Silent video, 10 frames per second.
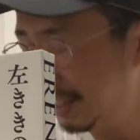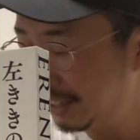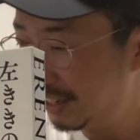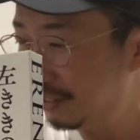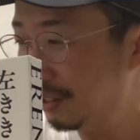きゃい
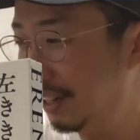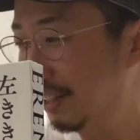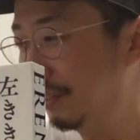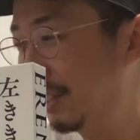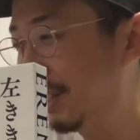けないというか、
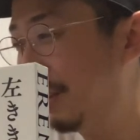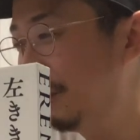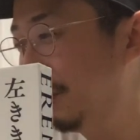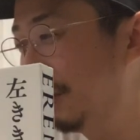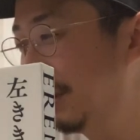あの、しちゃ
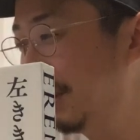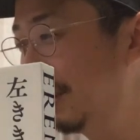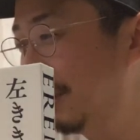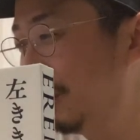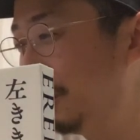う
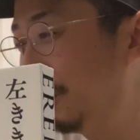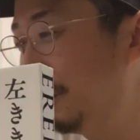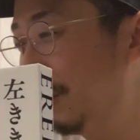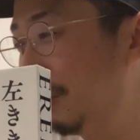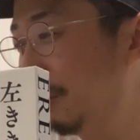状
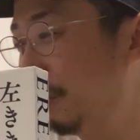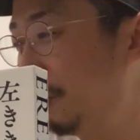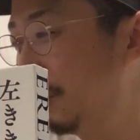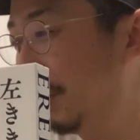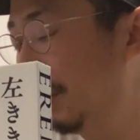況がちょっと
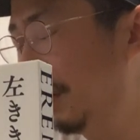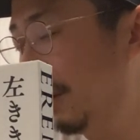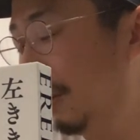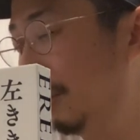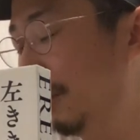申し訳な
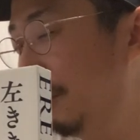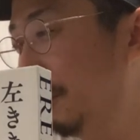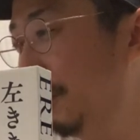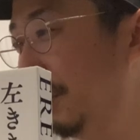いなっていう